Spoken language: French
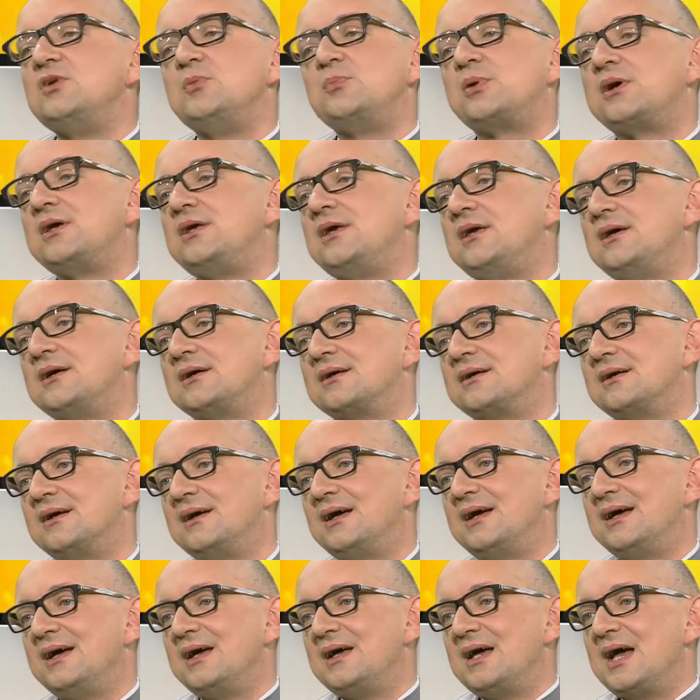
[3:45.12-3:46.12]
je vais prier.
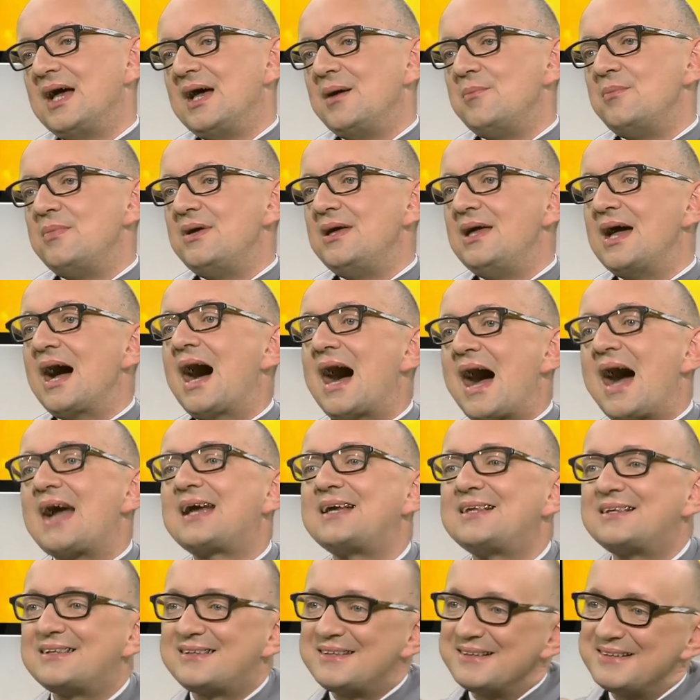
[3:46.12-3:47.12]
Mais
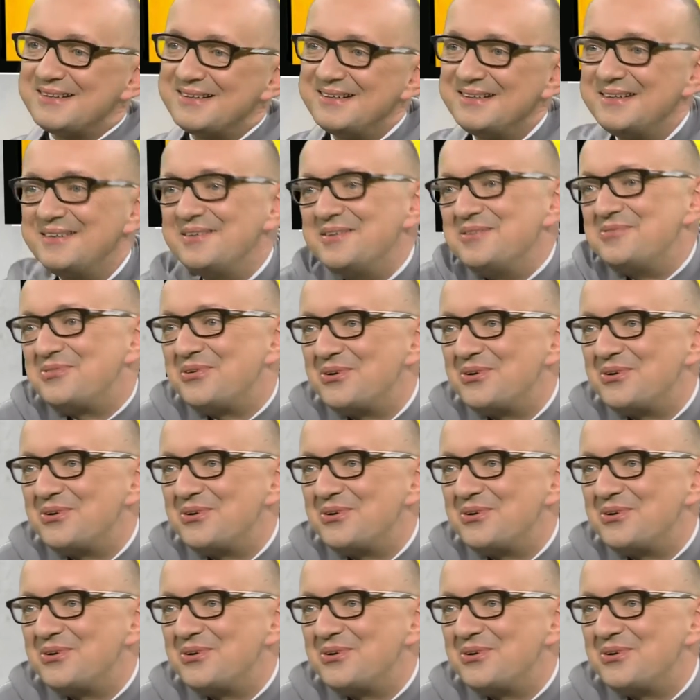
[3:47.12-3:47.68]
acte euh,